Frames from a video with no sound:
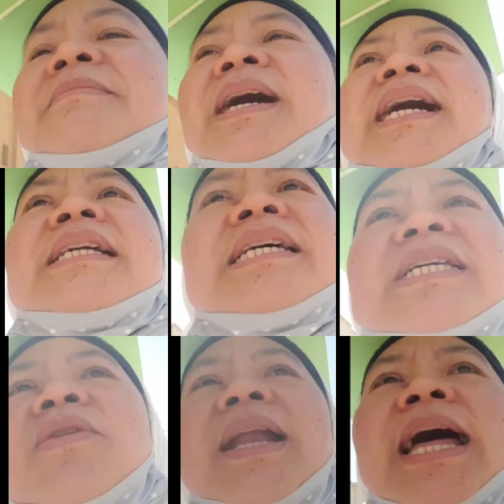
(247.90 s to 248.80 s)
Baka
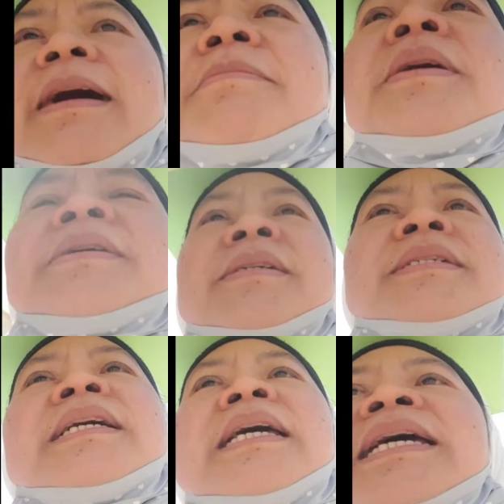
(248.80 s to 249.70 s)
hindi nyo alam.
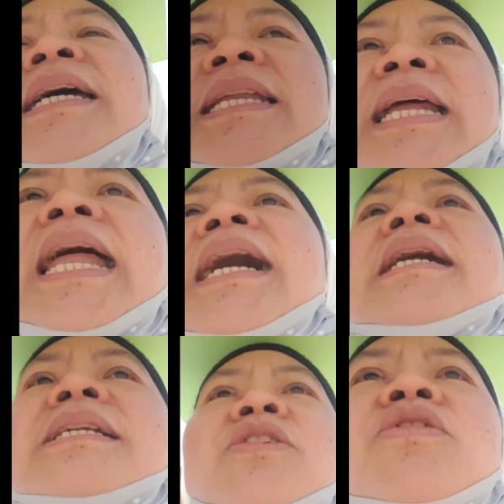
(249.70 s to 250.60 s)

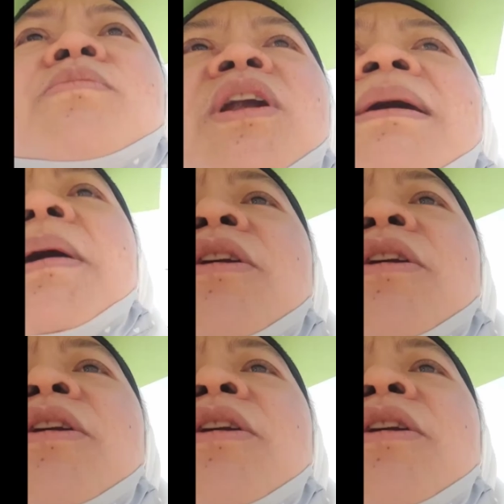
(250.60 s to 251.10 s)
Nilakad ko mula